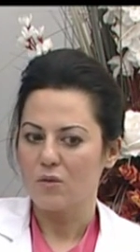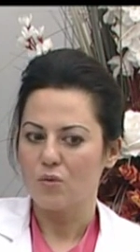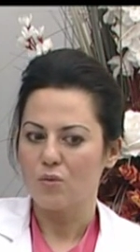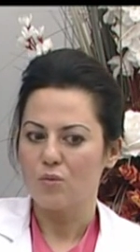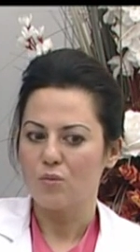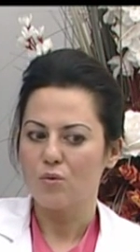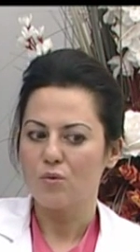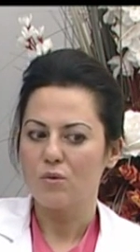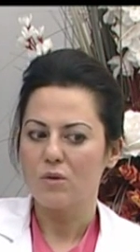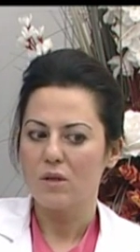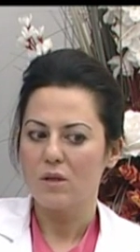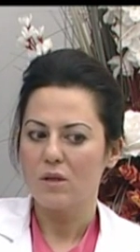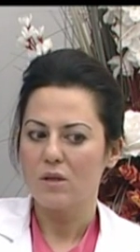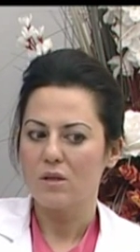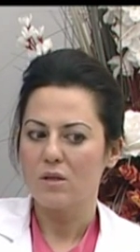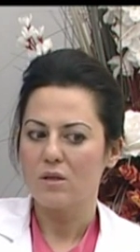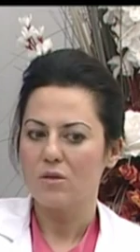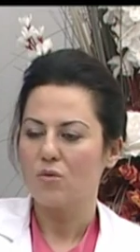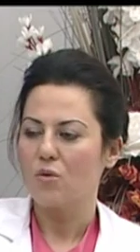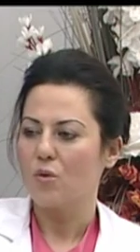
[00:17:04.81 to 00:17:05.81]

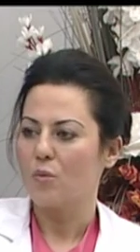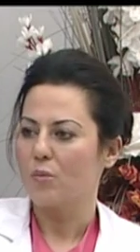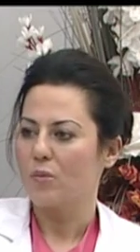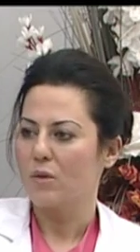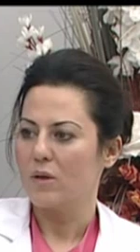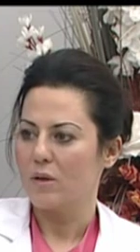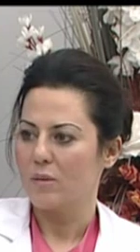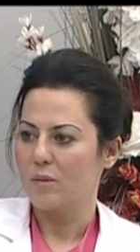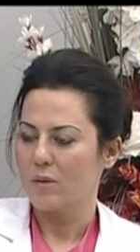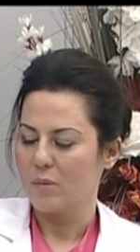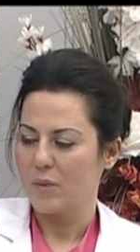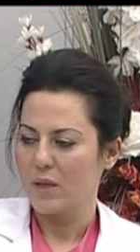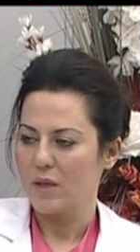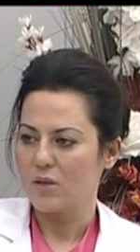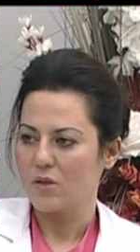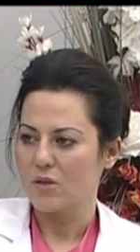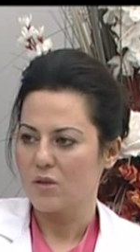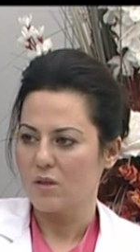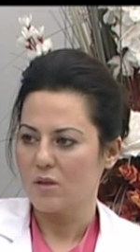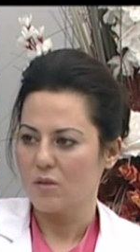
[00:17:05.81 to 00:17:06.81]
yumurtaları
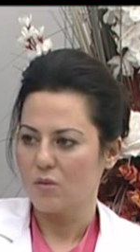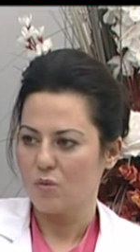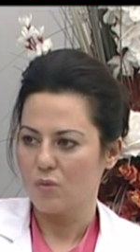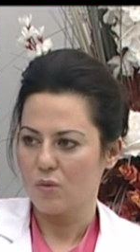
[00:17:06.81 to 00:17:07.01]
toplayabilmek için